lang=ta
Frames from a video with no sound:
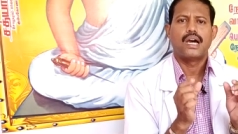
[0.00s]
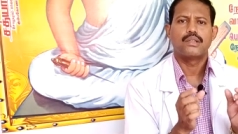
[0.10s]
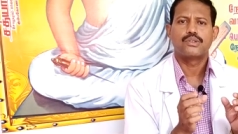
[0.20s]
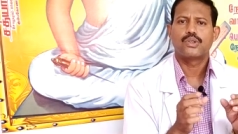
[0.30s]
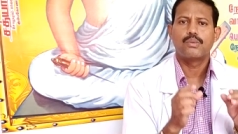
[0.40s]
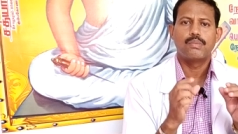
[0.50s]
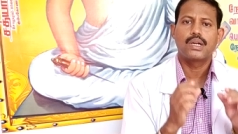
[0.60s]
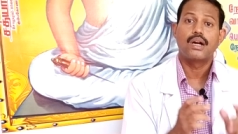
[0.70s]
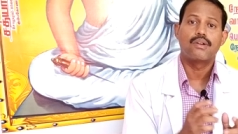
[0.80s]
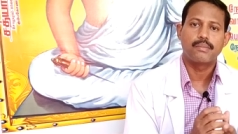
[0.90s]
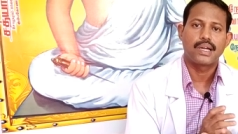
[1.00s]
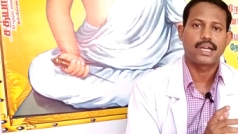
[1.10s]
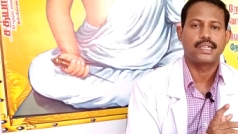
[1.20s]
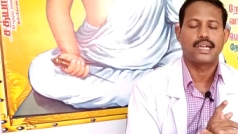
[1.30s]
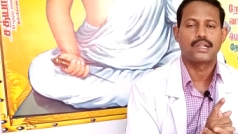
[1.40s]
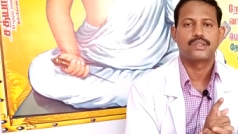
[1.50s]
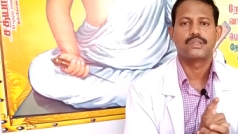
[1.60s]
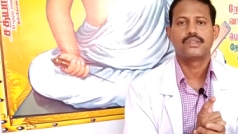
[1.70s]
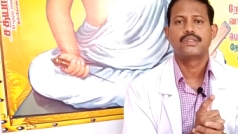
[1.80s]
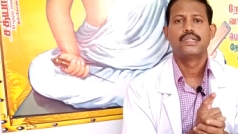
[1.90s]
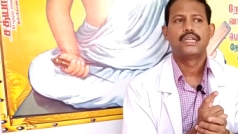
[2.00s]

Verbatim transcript: அது வந்து ரொம்ப கவனமாக கையாளணும்